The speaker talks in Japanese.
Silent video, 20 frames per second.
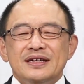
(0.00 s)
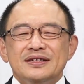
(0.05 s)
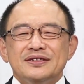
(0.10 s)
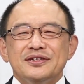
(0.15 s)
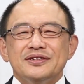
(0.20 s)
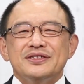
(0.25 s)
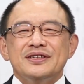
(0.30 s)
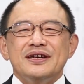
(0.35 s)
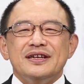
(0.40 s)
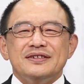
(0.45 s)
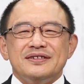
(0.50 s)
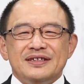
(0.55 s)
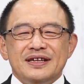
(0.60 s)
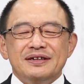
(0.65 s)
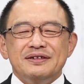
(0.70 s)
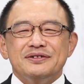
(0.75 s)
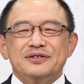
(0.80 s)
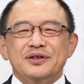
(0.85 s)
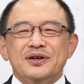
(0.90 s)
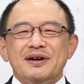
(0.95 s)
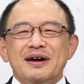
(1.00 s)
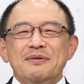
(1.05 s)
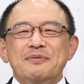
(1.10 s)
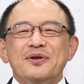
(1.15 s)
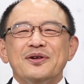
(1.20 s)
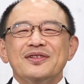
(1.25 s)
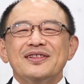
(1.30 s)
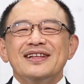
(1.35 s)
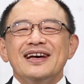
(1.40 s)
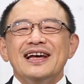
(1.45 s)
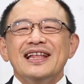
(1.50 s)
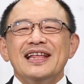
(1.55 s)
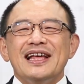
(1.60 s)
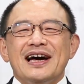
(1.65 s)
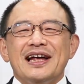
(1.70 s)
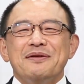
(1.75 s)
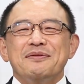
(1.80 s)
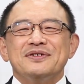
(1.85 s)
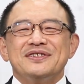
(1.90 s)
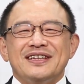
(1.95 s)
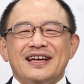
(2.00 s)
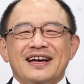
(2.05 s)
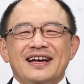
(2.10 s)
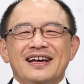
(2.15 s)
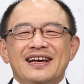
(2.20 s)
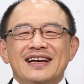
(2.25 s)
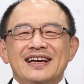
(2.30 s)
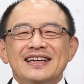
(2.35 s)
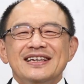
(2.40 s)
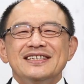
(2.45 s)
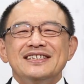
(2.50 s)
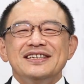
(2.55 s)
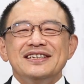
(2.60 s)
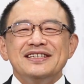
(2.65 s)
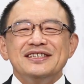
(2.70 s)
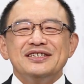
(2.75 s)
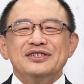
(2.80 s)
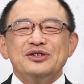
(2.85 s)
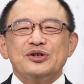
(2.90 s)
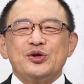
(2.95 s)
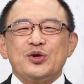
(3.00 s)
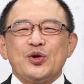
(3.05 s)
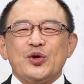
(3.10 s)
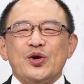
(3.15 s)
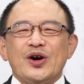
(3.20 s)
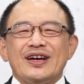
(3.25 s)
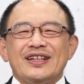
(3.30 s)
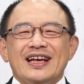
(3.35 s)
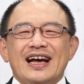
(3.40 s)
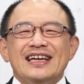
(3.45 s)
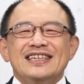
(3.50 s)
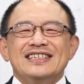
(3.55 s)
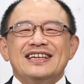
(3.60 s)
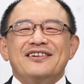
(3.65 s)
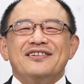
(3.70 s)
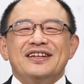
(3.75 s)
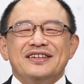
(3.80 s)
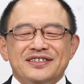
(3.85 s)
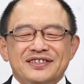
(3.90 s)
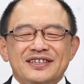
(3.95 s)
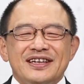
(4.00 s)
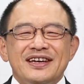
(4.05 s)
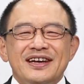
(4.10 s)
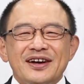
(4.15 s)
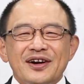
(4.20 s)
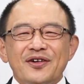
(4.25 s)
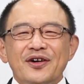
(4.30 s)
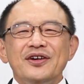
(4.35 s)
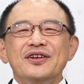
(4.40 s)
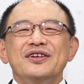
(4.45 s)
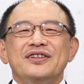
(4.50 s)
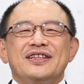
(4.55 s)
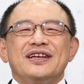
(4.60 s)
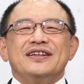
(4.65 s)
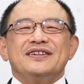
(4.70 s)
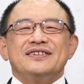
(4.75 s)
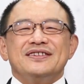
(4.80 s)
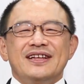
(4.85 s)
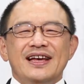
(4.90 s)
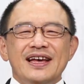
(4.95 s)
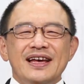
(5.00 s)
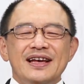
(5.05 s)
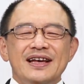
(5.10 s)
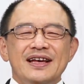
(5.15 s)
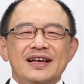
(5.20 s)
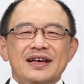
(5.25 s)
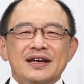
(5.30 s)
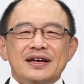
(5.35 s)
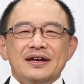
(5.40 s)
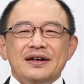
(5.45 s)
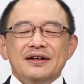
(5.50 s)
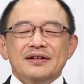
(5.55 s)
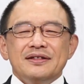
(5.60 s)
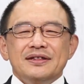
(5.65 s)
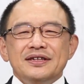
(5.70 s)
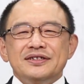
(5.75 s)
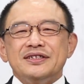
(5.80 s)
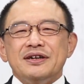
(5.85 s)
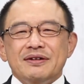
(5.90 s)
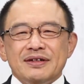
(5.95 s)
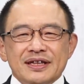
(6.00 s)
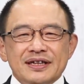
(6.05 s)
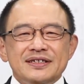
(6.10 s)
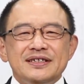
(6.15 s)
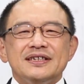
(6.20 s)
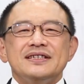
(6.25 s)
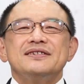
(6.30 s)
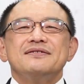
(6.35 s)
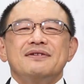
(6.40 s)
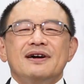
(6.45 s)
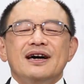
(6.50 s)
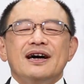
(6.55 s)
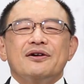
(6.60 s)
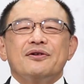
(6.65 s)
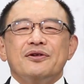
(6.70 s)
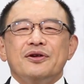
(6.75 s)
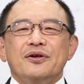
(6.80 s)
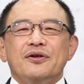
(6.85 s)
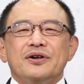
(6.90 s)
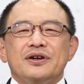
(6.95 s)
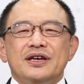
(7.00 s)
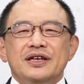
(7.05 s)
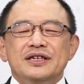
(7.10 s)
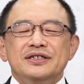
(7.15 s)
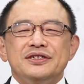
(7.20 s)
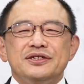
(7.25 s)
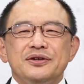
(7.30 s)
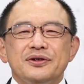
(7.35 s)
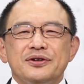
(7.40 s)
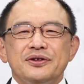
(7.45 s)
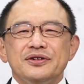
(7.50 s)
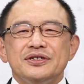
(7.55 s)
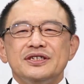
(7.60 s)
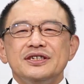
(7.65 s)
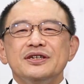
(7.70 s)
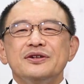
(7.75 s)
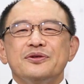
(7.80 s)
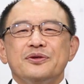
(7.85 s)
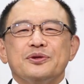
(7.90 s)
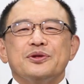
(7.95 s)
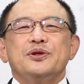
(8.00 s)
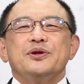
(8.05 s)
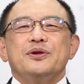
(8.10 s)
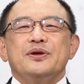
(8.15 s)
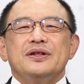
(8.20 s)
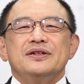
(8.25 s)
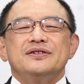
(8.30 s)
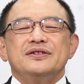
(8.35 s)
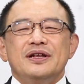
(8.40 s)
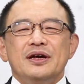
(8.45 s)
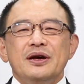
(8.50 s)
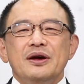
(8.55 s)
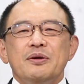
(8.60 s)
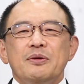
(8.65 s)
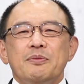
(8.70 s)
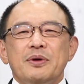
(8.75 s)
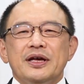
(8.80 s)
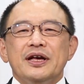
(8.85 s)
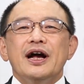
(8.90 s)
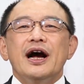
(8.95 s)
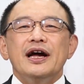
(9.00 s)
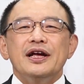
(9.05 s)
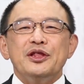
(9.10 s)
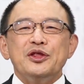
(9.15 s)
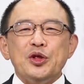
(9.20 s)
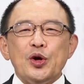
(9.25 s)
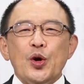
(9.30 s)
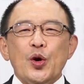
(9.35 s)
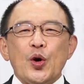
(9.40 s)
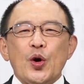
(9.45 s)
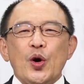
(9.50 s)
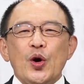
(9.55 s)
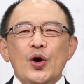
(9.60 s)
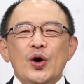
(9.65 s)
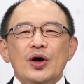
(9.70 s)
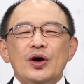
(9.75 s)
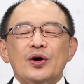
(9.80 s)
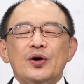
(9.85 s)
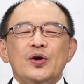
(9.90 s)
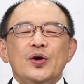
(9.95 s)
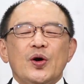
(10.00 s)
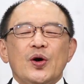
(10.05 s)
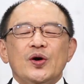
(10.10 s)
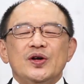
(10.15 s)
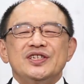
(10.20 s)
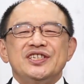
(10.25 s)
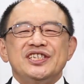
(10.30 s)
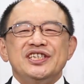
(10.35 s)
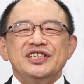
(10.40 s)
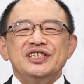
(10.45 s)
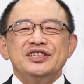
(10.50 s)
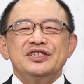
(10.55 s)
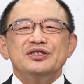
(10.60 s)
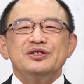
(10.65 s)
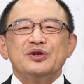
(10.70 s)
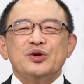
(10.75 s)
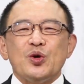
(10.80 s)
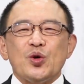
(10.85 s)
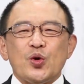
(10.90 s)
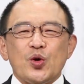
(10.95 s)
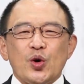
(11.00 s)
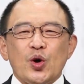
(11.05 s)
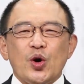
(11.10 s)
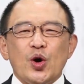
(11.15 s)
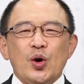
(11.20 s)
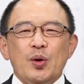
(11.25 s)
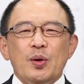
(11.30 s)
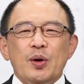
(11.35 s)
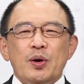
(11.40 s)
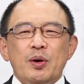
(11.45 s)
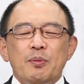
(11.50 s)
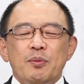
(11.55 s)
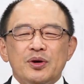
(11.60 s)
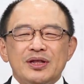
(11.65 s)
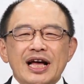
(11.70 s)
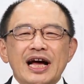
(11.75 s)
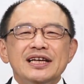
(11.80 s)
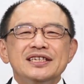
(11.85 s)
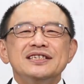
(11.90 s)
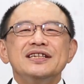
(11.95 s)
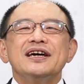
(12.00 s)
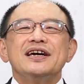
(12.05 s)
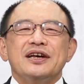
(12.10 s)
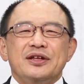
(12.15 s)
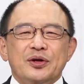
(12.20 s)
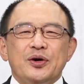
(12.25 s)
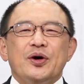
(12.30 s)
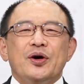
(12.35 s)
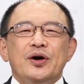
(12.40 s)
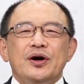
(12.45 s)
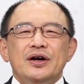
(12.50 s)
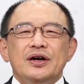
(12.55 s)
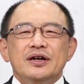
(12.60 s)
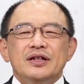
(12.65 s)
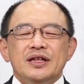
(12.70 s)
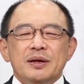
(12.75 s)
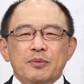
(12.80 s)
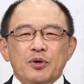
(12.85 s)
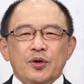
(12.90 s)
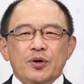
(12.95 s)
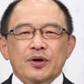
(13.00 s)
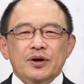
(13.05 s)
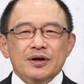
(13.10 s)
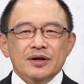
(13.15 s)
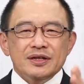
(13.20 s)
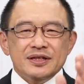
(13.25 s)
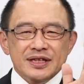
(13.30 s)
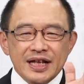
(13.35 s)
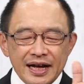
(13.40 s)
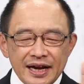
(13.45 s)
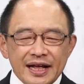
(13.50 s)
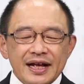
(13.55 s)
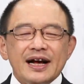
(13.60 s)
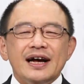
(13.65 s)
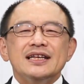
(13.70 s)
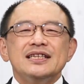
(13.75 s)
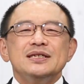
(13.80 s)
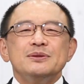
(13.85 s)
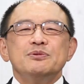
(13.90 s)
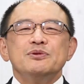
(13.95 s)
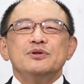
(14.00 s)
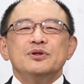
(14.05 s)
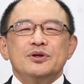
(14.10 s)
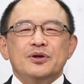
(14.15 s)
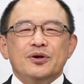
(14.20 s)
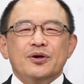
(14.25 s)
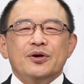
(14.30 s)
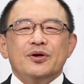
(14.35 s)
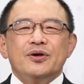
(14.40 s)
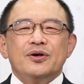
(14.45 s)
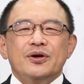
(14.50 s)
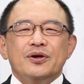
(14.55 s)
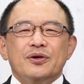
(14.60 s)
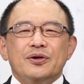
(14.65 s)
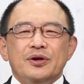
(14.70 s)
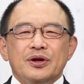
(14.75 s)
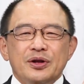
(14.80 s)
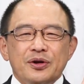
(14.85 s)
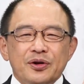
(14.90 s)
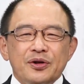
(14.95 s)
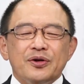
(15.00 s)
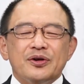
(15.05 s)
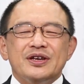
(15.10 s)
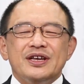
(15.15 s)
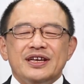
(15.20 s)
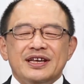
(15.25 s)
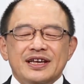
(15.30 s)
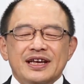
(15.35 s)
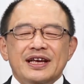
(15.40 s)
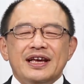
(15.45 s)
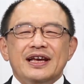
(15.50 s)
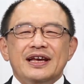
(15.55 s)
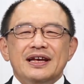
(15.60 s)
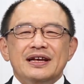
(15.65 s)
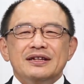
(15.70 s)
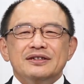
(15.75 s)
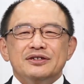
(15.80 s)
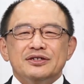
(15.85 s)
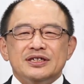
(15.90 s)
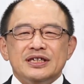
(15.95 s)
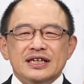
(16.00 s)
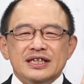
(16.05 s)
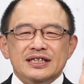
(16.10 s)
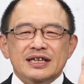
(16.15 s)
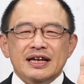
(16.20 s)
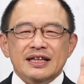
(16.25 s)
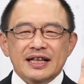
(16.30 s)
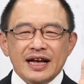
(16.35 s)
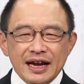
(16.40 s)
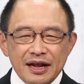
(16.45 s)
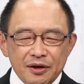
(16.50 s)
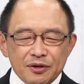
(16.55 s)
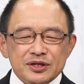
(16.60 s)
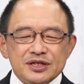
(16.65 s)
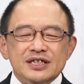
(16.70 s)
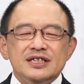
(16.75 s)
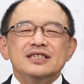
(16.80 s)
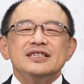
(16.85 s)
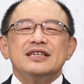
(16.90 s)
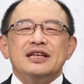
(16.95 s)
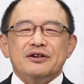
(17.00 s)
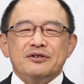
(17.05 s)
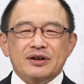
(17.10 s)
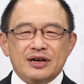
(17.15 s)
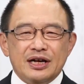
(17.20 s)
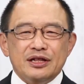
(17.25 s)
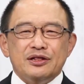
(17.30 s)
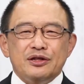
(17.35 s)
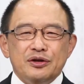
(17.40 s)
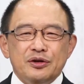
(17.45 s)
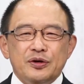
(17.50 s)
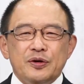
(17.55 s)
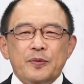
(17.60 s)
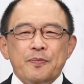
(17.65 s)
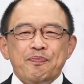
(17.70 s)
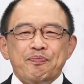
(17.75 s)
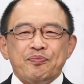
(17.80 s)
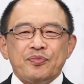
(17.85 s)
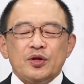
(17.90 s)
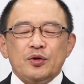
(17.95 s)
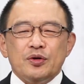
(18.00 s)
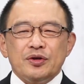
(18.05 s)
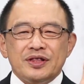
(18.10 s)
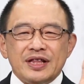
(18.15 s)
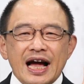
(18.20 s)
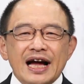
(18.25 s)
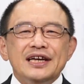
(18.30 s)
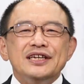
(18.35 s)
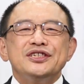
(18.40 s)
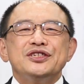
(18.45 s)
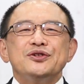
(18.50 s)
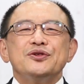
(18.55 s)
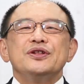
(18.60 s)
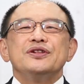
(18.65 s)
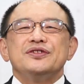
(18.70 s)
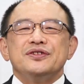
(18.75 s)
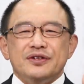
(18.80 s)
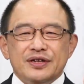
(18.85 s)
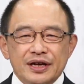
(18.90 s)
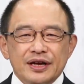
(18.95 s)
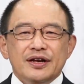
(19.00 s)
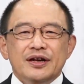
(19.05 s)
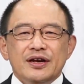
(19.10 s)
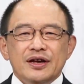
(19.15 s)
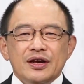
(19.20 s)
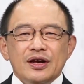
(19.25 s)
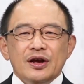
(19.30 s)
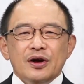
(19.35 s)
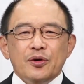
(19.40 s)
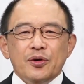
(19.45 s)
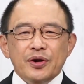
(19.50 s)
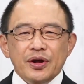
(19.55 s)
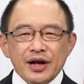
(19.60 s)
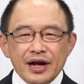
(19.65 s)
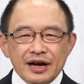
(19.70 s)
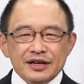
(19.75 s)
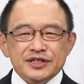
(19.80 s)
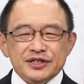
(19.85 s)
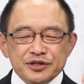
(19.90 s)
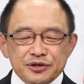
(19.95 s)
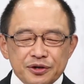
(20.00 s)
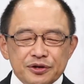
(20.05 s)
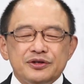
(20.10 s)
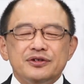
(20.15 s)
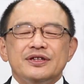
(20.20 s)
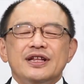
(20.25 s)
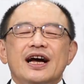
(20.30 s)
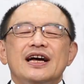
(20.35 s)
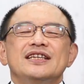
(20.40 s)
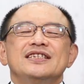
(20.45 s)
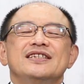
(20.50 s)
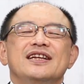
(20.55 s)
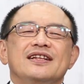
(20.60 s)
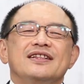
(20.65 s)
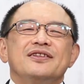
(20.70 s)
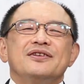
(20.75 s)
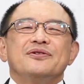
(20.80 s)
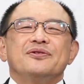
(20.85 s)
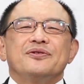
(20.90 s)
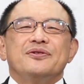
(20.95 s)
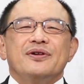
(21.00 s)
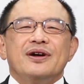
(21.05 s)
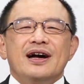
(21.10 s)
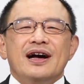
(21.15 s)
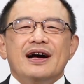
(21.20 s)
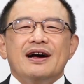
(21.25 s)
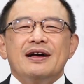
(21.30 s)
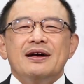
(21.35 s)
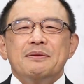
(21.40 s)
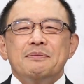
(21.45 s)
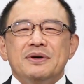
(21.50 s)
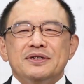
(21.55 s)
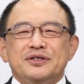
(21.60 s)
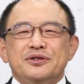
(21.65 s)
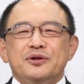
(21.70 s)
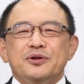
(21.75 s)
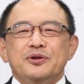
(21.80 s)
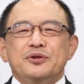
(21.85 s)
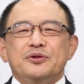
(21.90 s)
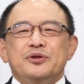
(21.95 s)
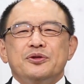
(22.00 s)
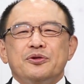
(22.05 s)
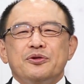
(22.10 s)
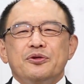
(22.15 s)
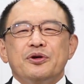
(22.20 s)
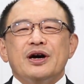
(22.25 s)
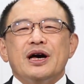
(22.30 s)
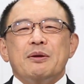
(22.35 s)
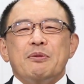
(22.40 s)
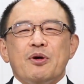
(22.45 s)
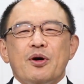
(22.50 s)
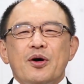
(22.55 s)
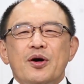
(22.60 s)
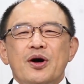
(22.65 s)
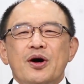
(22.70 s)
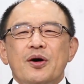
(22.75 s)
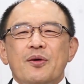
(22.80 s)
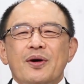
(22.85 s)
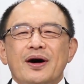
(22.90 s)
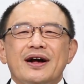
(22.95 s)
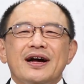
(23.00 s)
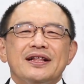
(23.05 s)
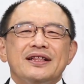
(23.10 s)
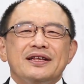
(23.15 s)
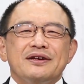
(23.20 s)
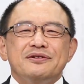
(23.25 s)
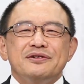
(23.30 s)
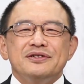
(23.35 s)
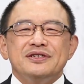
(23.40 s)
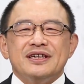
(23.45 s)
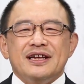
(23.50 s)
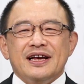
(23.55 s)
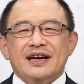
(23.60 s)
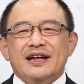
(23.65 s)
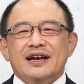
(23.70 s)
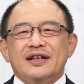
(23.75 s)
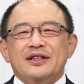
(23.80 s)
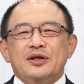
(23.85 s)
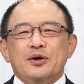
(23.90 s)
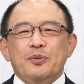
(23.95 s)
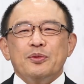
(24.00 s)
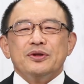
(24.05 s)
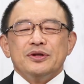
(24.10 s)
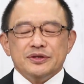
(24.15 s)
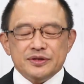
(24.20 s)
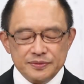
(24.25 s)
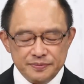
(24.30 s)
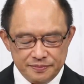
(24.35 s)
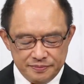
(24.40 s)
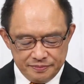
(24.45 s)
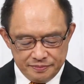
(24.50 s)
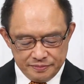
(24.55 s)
そしたらですねそれは問題ではありません信じる心が大事なのですこういうふうに言ったんですねですが私たちはこのキリスト教信仰っていうのはですね意外とこの信じる心も大事だけどでも誰が自分のこの祈りを聞きそして一体誰を信じているのかというこの対象ですよねこれがすごく大事だっていうことが、まあ、そのところからも分かってくるんじゃないかなと思うんです。